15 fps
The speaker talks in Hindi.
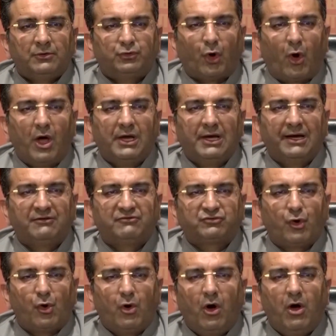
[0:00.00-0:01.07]
टॉयलेट्स
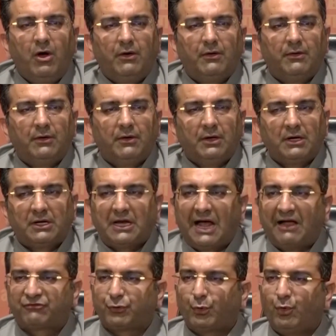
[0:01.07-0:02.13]
को
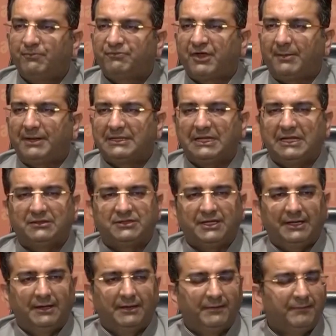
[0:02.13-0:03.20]
क्लासरूम समझ
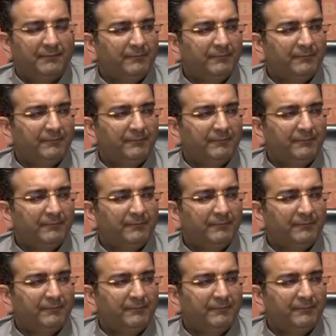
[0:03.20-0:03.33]
लेते हैं